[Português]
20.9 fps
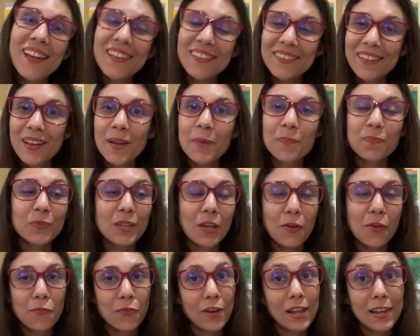né,
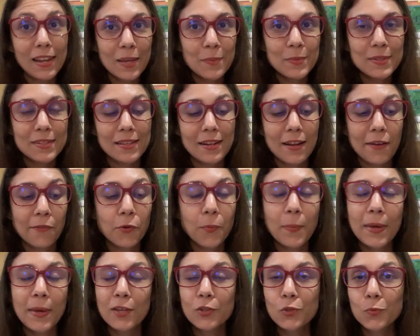falhei
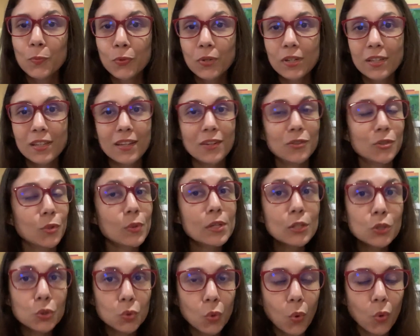miseravelmente porque eu não
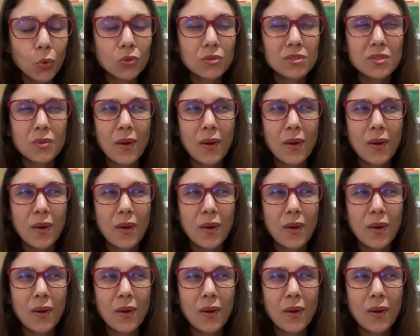li todos,